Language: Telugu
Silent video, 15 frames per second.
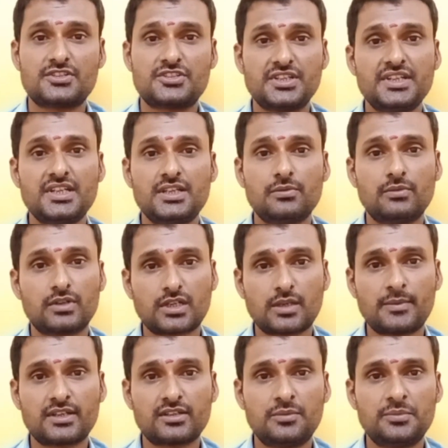శని
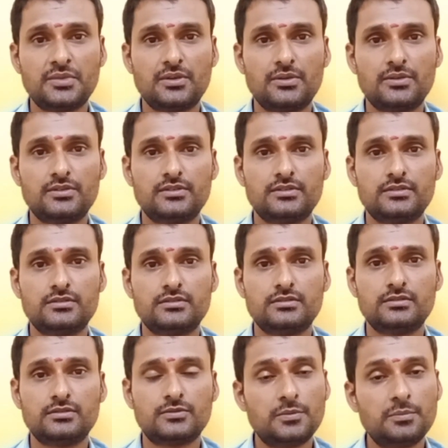వక్రమార్గంలో
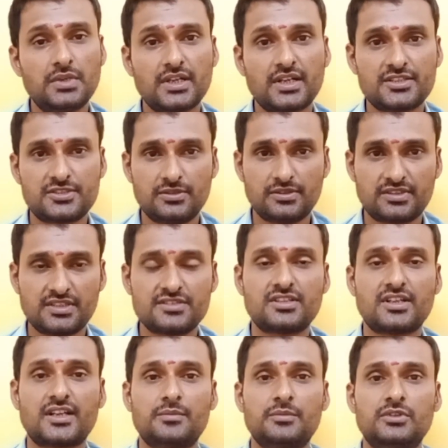కుంభరాశిలో
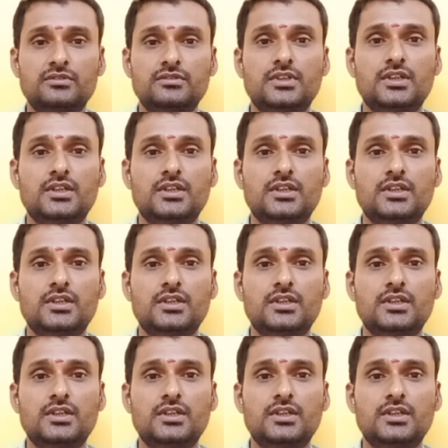సంచారము